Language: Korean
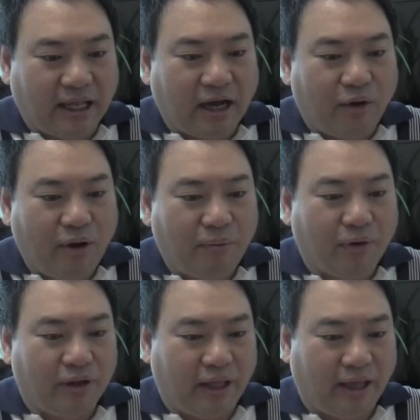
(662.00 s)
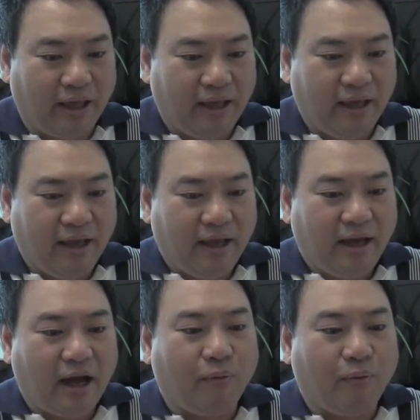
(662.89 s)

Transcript: 내가 회복이 돼. 아,